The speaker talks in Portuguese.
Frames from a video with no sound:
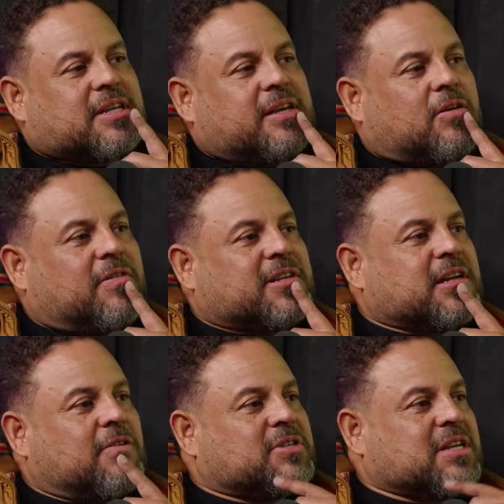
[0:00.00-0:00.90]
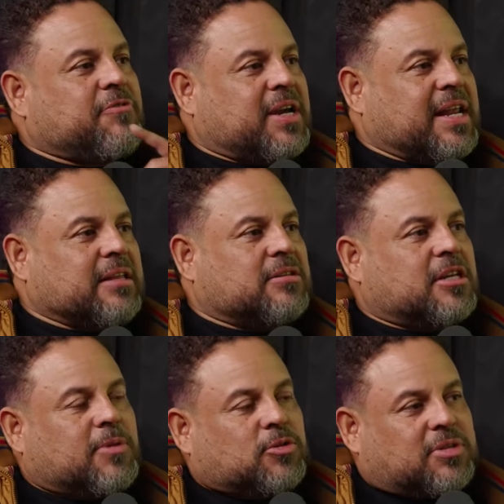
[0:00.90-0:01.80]
em conversão, você foi criada dentro
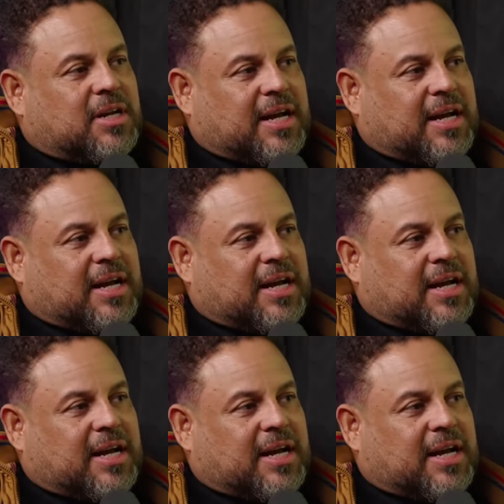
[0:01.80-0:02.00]
de uma doutrina